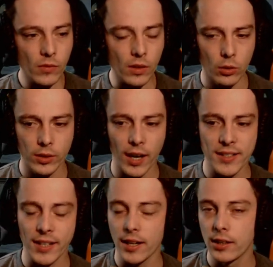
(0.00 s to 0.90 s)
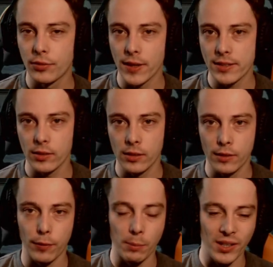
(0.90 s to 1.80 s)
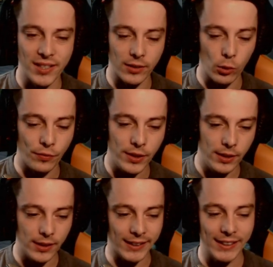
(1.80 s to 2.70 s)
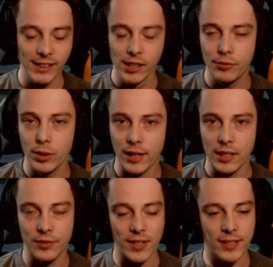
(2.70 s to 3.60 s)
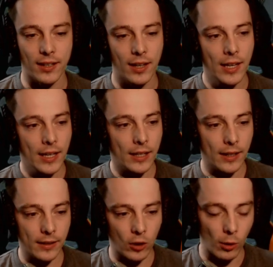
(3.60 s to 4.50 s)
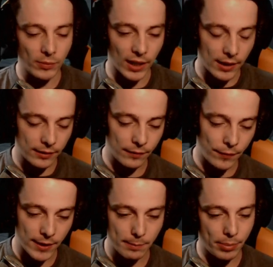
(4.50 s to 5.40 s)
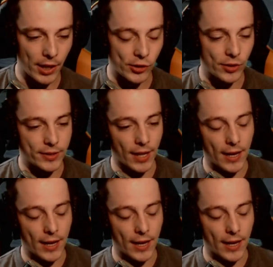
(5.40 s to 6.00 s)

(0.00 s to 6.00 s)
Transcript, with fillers: Und da ist halt alles, was äh, von Blizzard irgendwie äh, kreiert wird, alles, was da äh, kommt an fetten Patches,